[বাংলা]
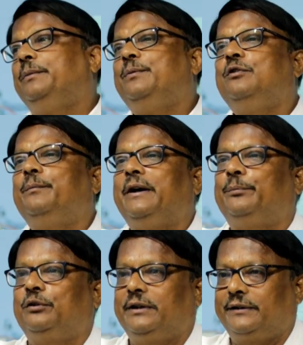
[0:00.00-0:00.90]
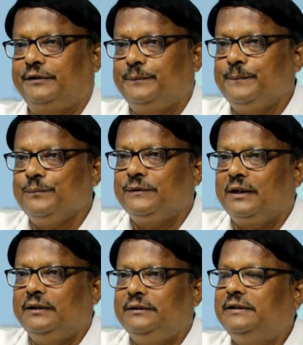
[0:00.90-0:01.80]
বিভিন্ন বাই প্রোডাক্ট
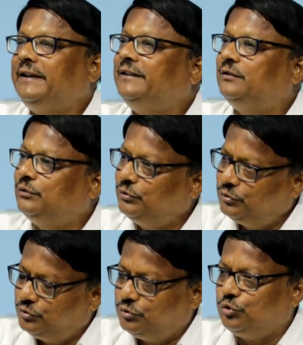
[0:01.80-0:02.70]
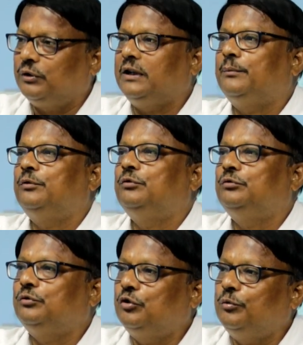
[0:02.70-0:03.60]
সেই চোনা
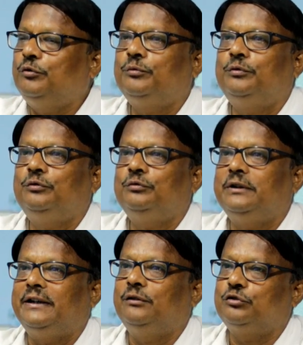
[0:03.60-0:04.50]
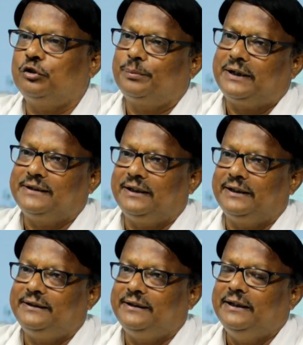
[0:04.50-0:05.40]
বলুন গোবর বলুন এগুলো সব কাজে
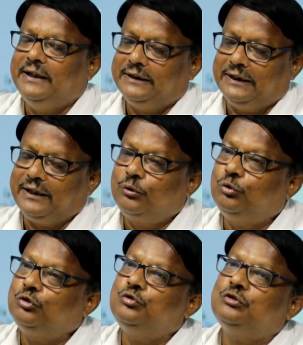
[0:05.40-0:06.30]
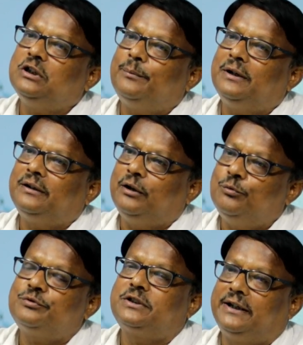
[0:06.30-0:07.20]
লাগিয়ে তাহলে গরু যদি আপনার
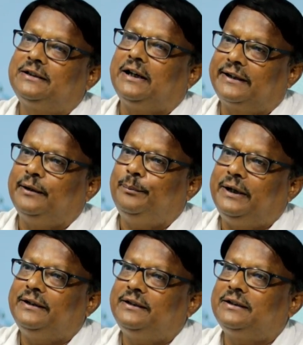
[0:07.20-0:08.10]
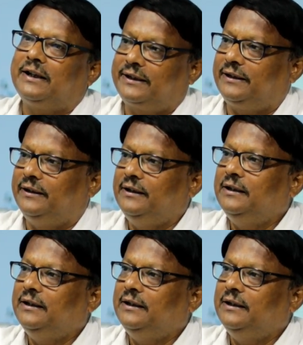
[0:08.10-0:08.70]
হোমস্টেটে থাকে বাড়িতে থাকে